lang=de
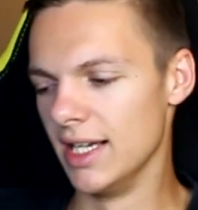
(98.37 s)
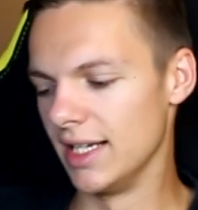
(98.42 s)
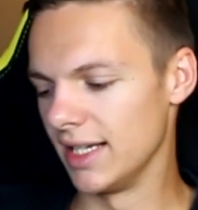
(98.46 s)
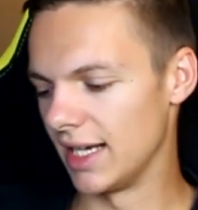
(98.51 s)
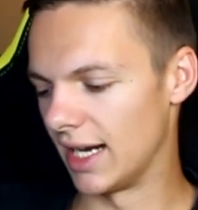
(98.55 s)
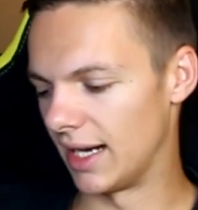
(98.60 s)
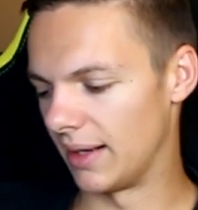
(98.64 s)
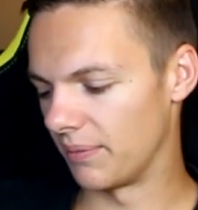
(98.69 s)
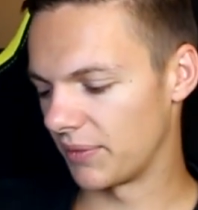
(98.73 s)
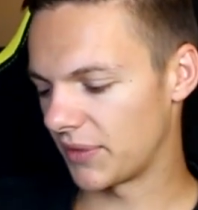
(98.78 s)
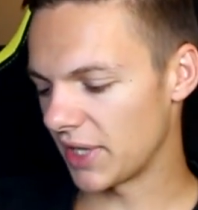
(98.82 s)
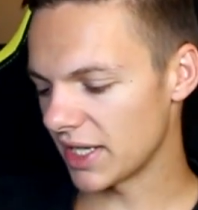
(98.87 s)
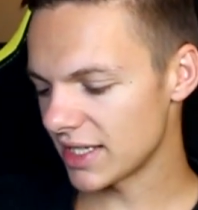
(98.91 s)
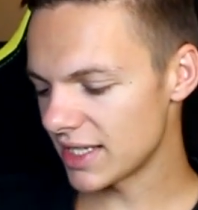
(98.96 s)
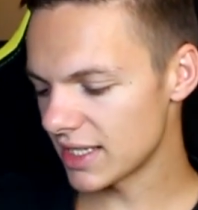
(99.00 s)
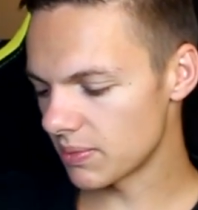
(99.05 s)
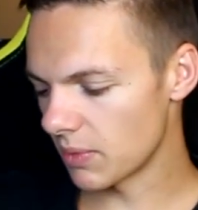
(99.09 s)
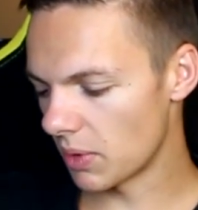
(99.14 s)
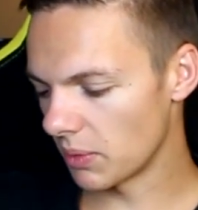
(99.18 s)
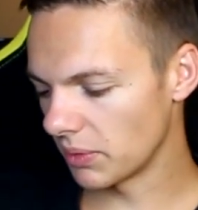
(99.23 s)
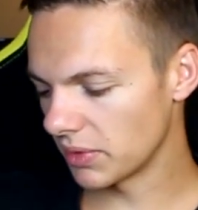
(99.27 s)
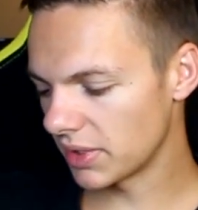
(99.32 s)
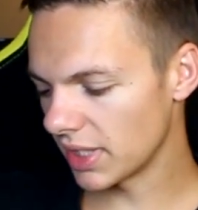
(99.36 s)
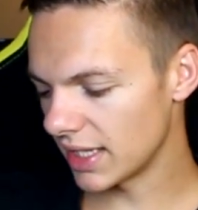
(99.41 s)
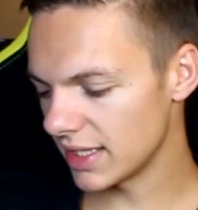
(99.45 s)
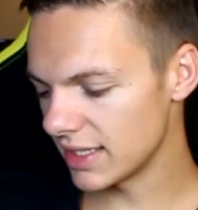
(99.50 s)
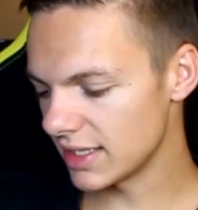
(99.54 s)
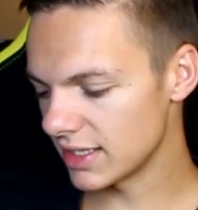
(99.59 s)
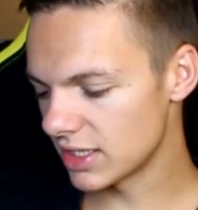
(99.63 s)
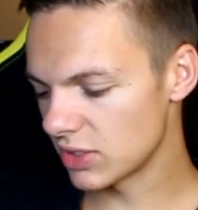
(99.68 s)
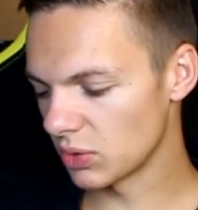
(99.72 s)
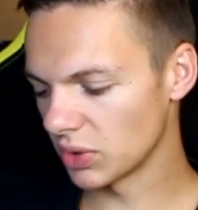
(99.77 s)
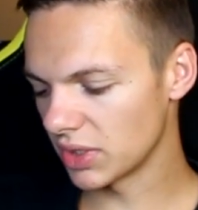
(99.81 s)
Ja, das ist
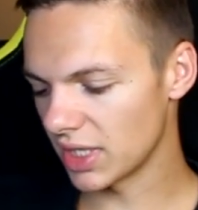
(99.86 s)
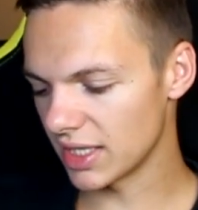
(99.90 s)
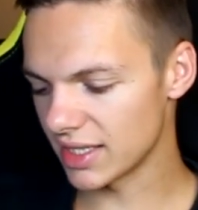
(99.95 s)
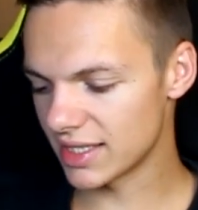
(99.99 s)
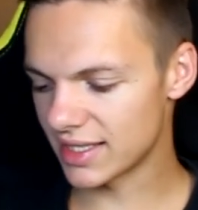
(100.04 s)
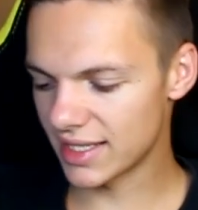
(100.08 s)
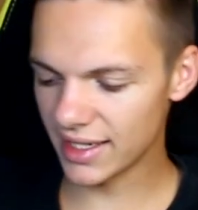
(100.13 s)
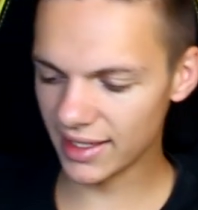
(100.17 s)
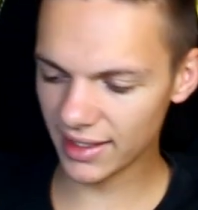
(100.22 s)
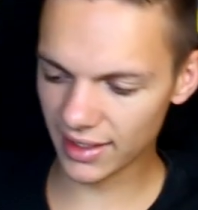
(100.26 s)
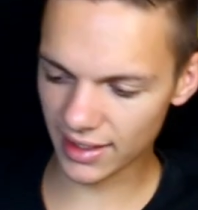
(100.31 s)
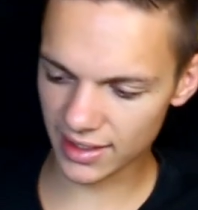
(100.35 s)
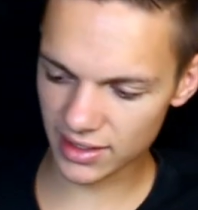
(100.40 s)
momentan so das Ding.